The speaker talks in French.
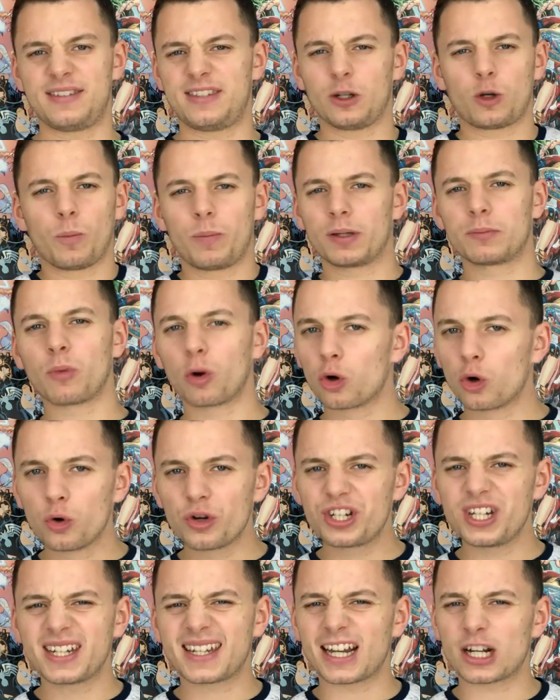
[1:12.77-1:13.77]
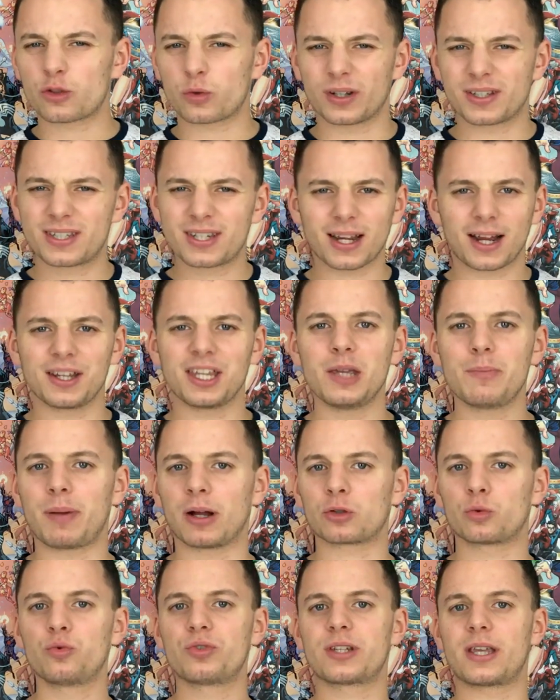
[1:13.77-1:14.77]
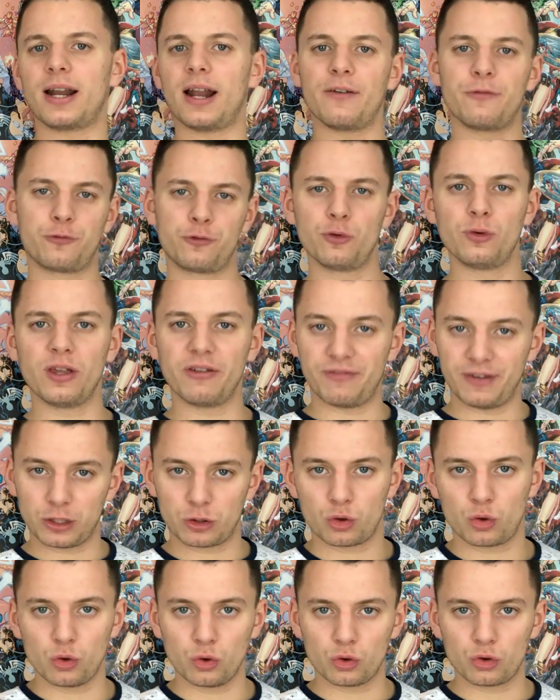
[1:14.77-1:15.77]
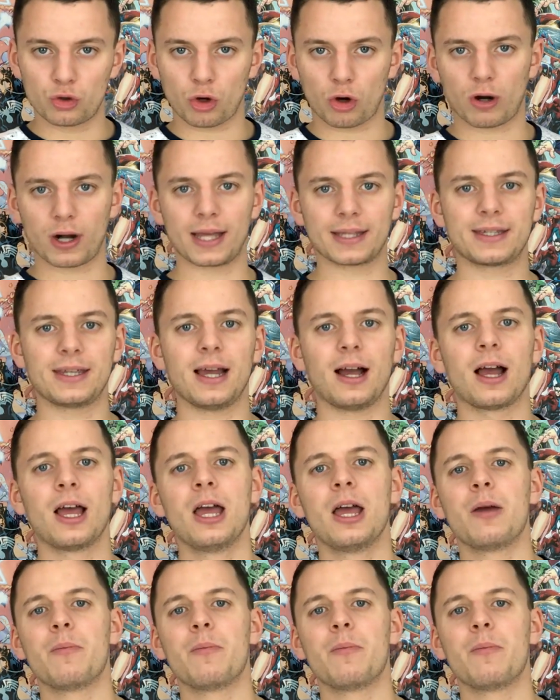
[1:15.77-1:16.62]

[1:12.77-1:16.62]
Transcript: Et c'est complètement logique qu'elle soit tiraillée par tout ce qu'elle a vu et vécu durant la guerre,